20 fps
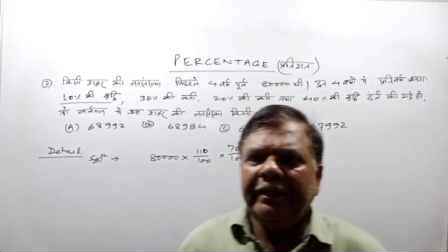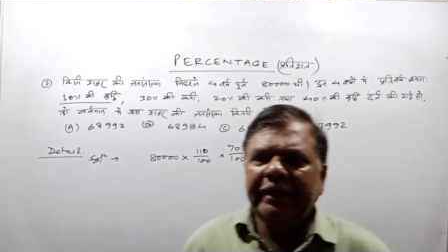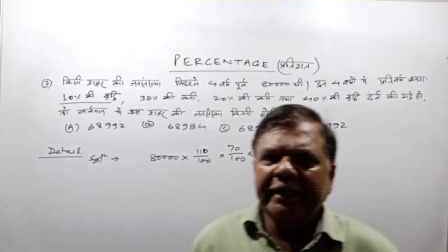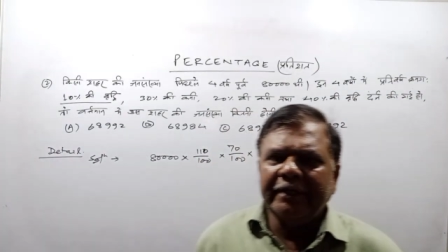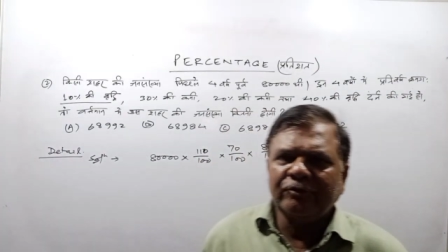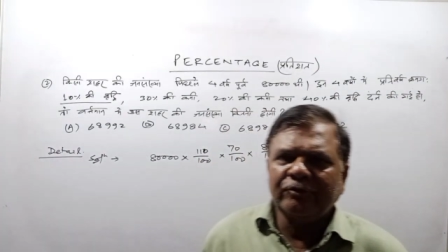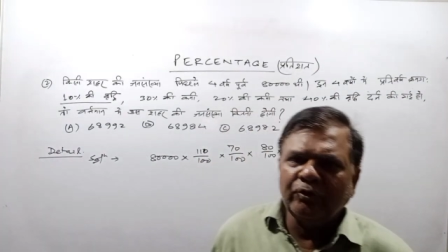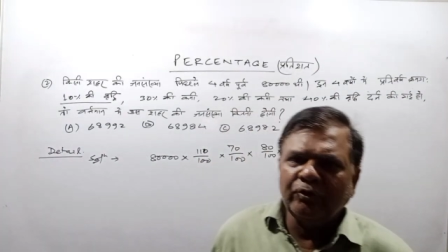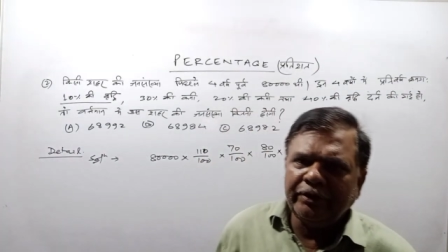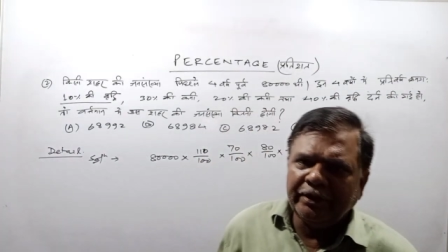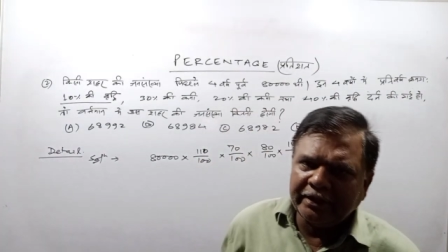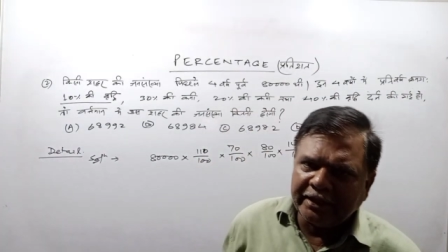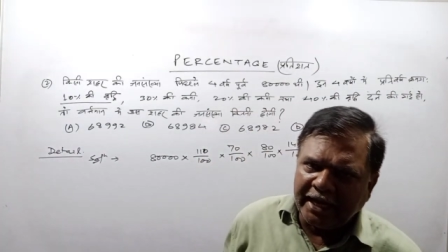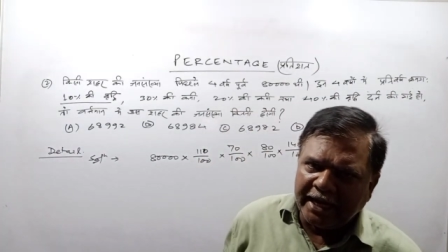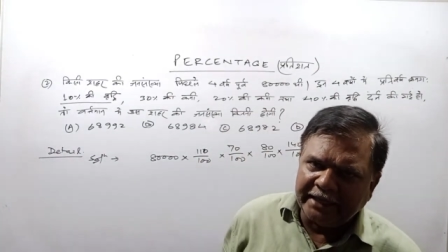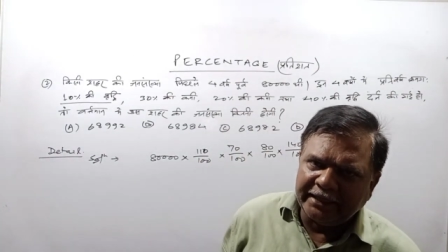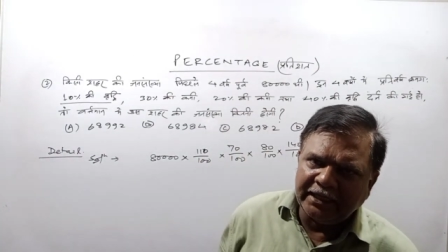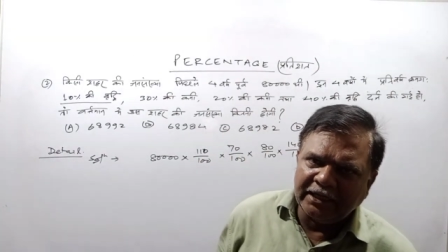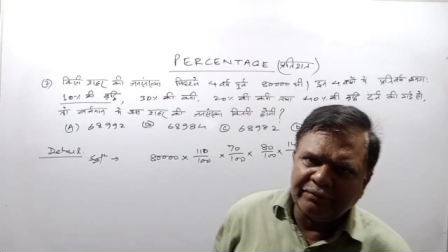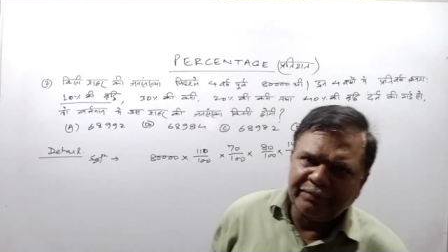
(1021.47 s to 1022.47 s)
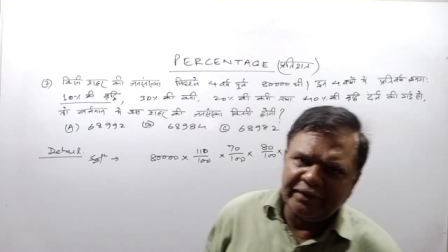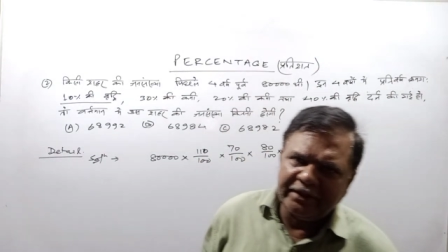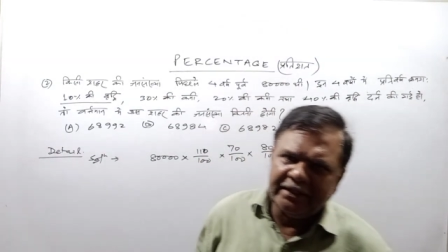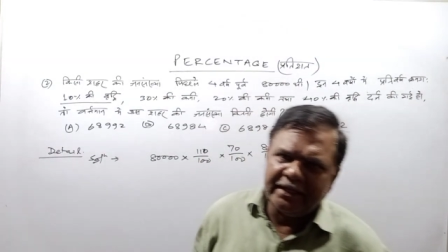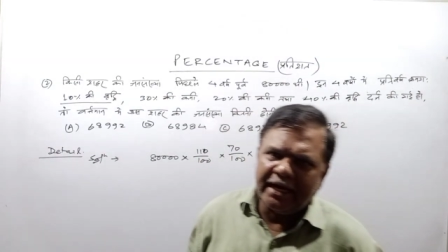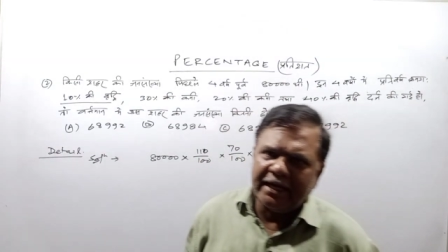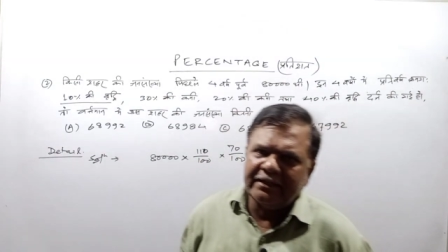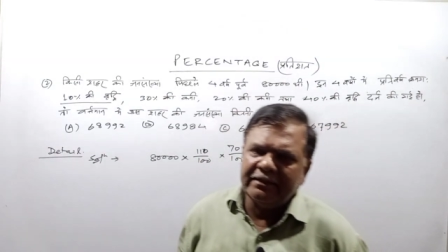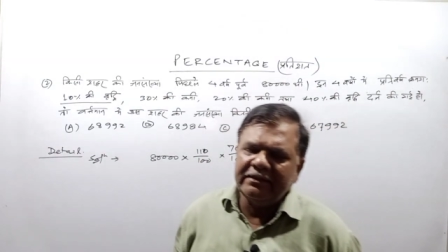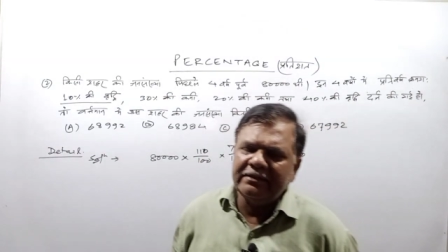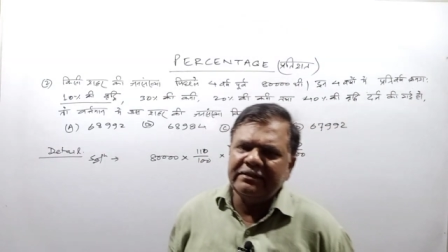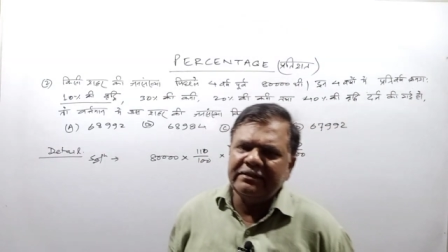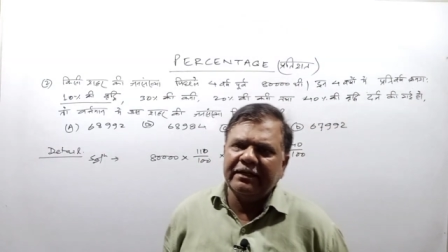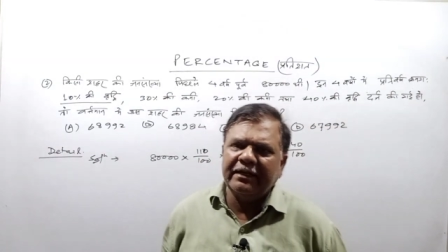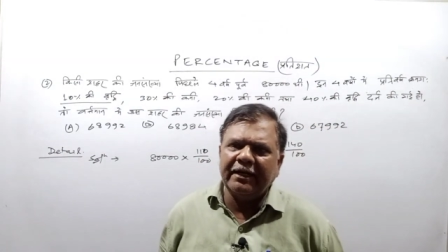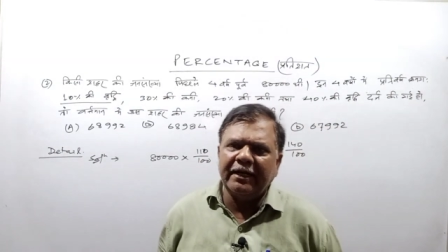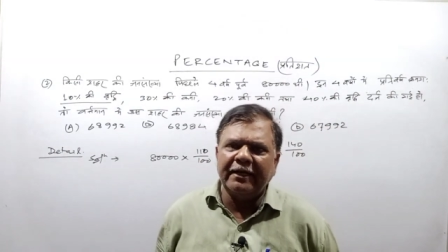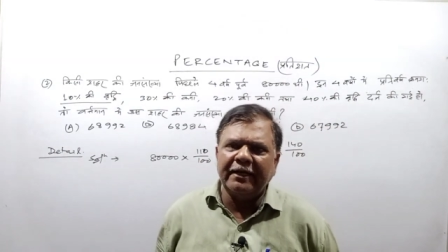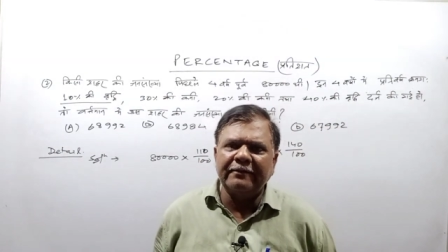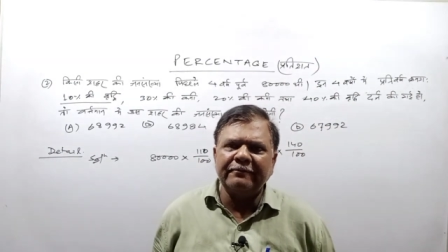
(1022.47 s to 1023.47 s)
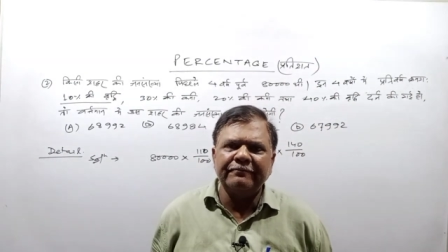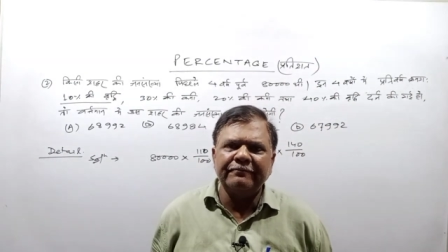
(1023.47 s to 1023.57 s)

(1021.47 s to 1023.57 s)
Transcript: एक तो इकाई अंक पर ध्यान दीजिएगा